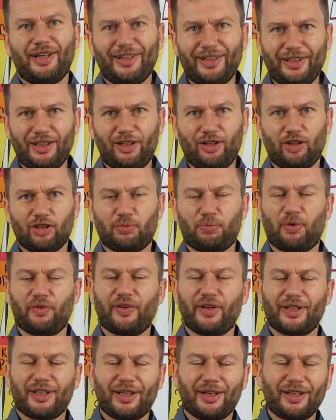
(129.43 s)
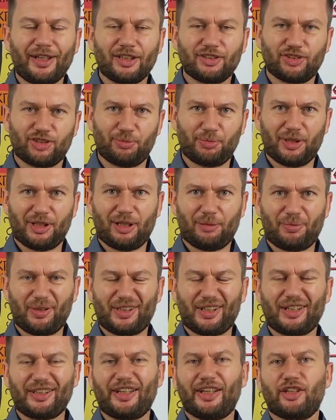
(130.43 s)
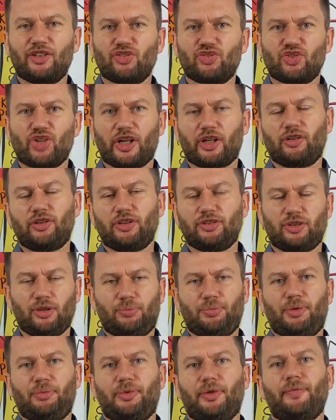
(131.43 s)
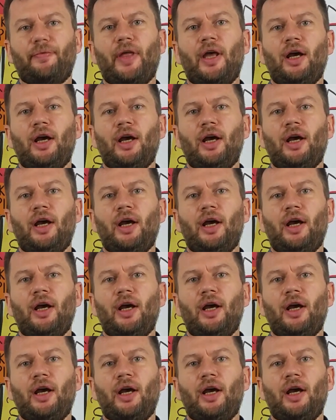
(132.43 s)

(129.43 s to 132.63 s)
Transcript: i odpowiadania sobie na pytanie, czego nie zrobimy.